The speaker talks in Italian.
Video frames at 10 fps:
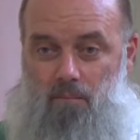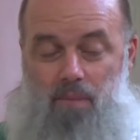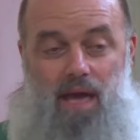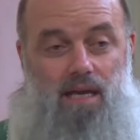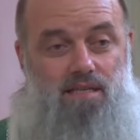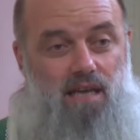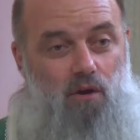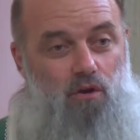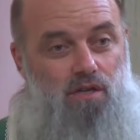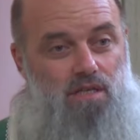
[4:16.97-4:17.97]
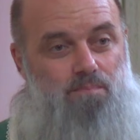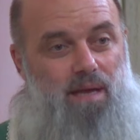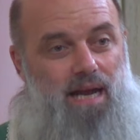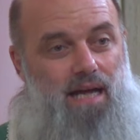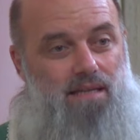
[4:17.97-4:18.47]
persa ogni
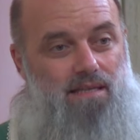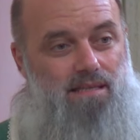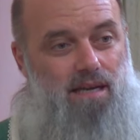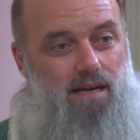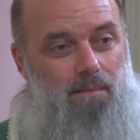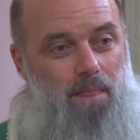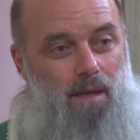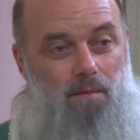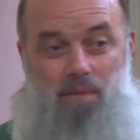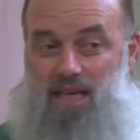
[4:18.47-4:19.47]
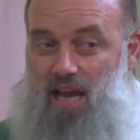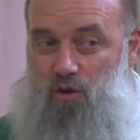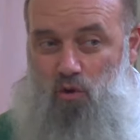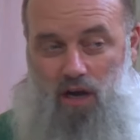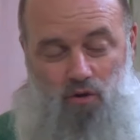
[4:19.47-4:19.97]
speranza, perché
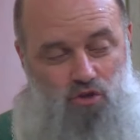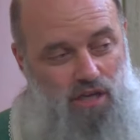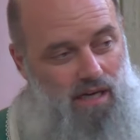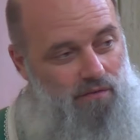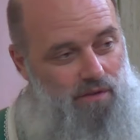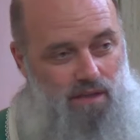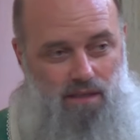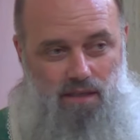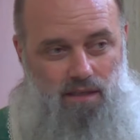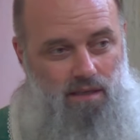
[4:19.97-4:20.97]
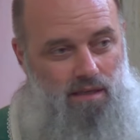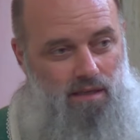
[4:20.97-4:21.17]
ancora non c'era la fede.